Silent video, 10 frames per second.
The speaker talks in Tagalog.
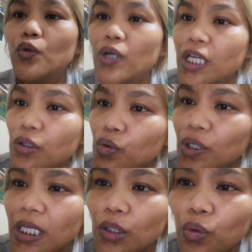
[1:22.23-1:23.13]
duling,
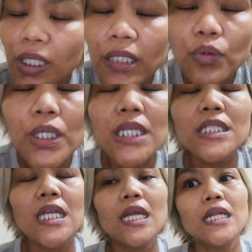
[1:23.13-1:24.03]
duling, duling, duling
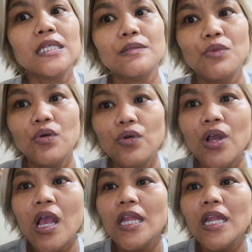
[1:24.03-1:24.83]
sa LS mo.